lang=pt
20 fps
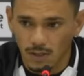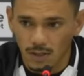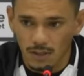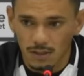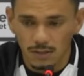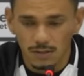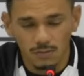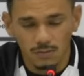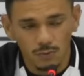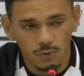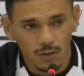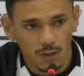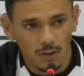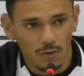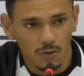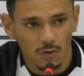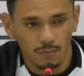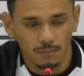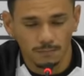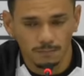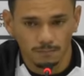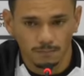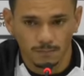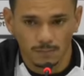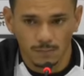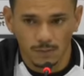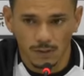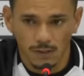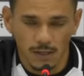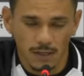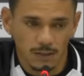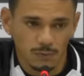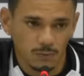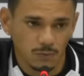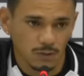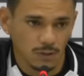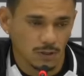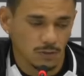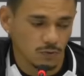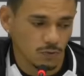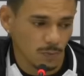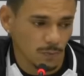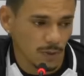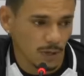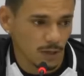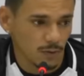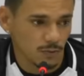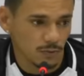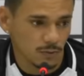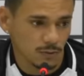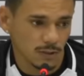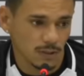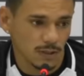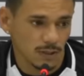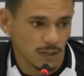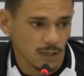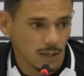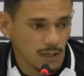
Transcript: grandeza muito enorme. E respondendo a sua pergunta,